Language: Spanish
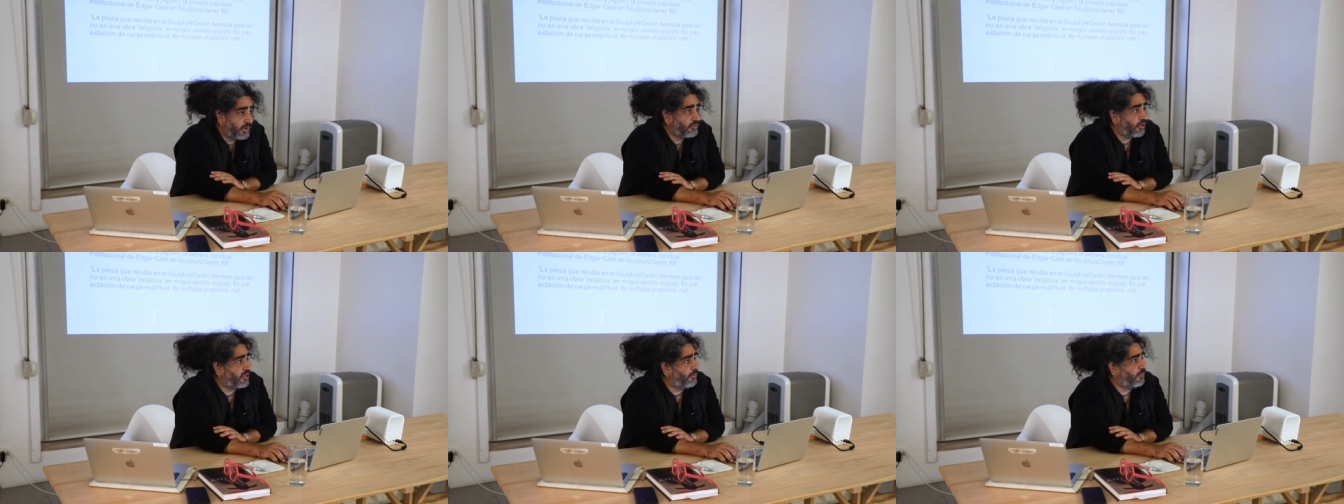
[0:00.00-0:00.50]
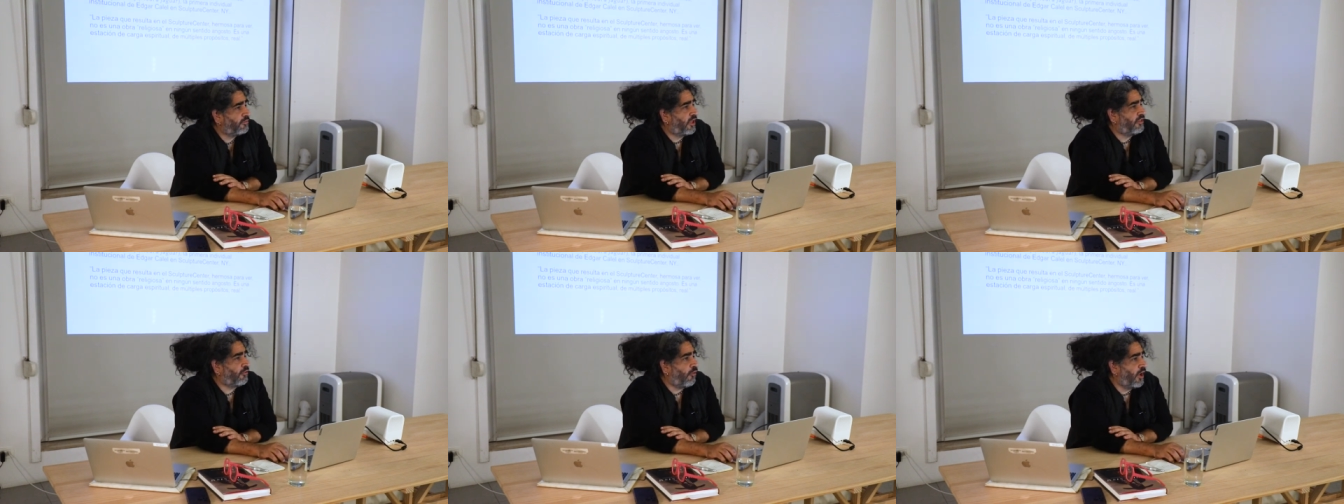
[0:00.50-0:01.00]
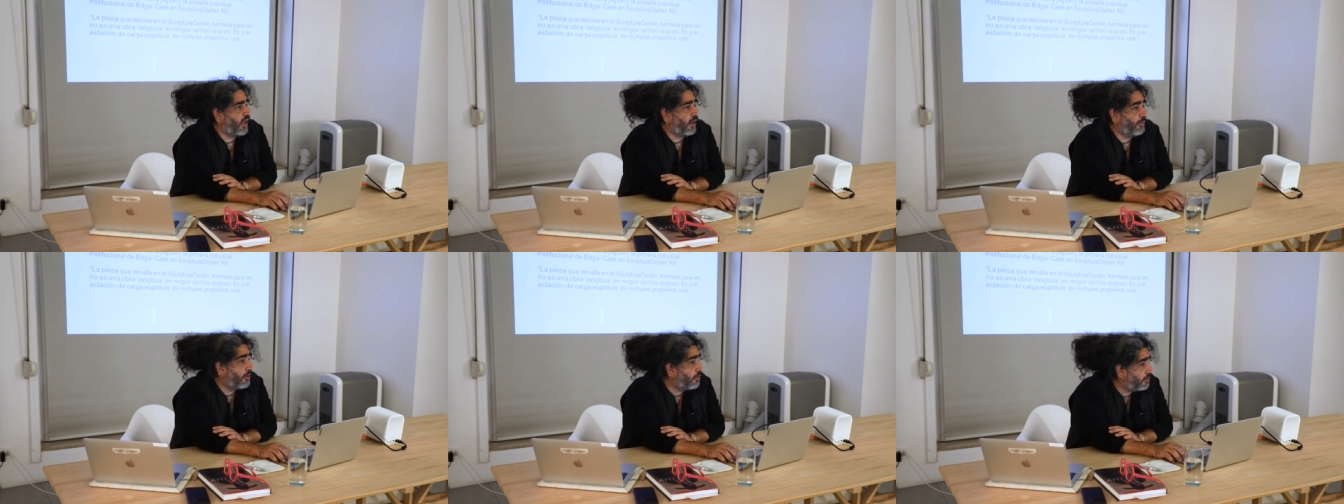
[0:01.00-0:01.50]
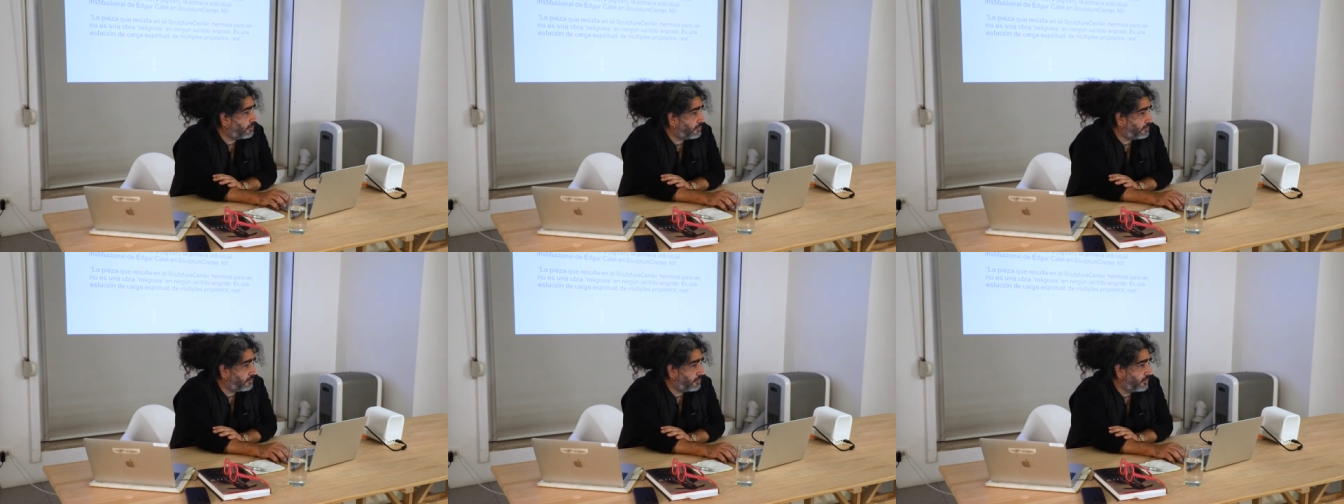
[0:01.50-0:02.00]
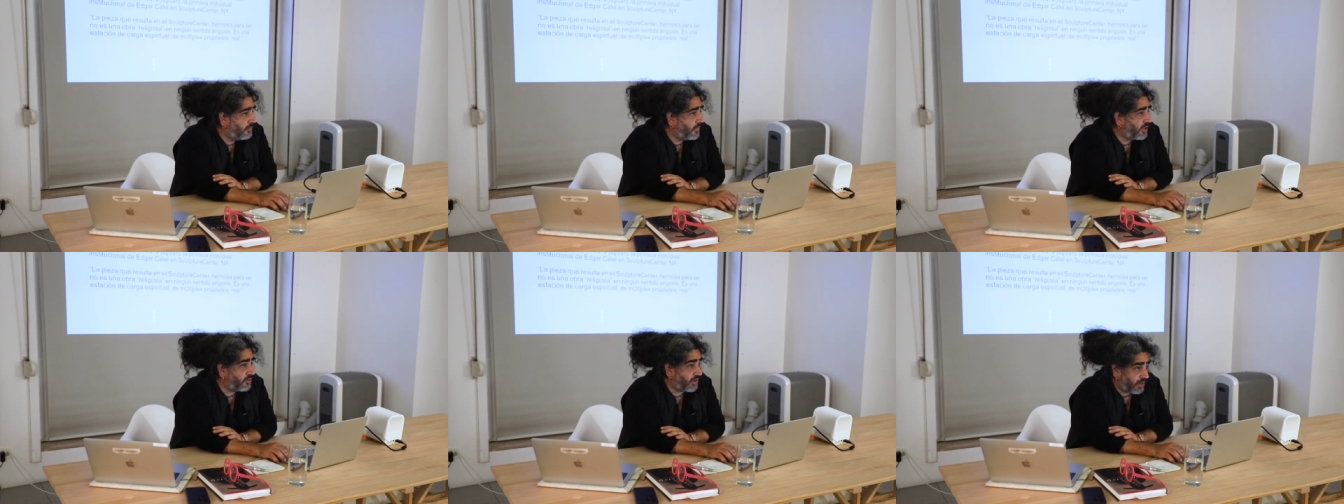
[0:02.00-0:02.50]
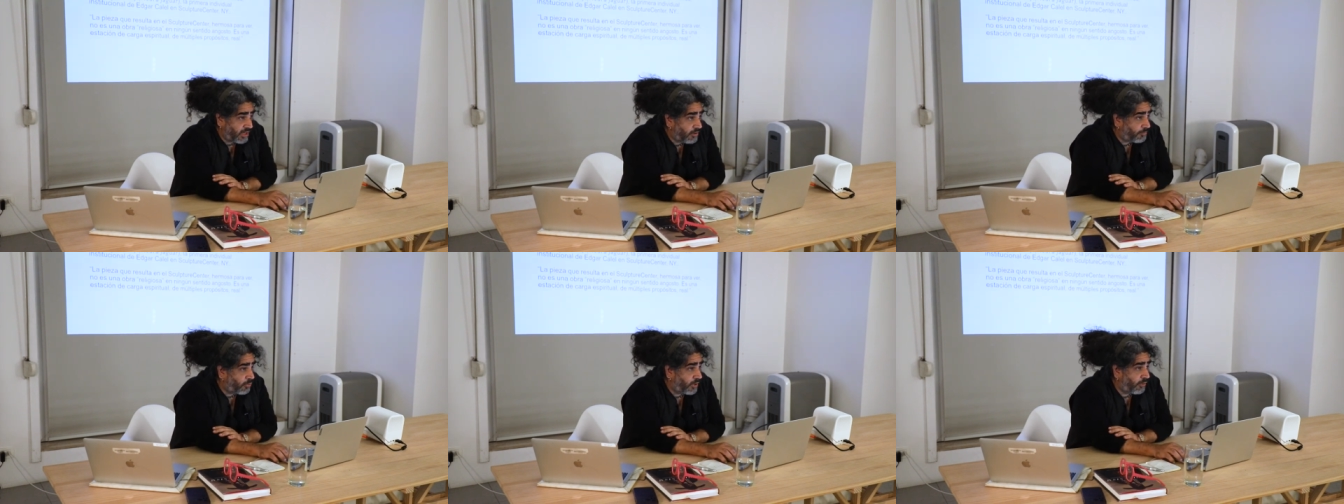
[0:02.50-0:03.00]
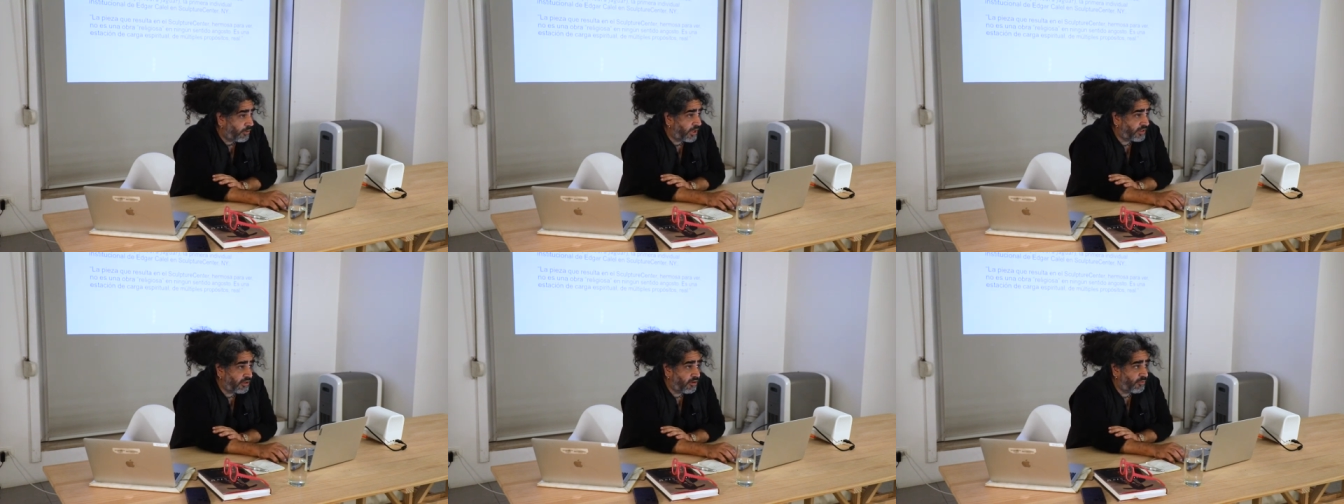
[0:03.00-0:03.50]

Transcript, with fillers: Entonces ustedes cogen el avión y se van a Liverpool ahora, así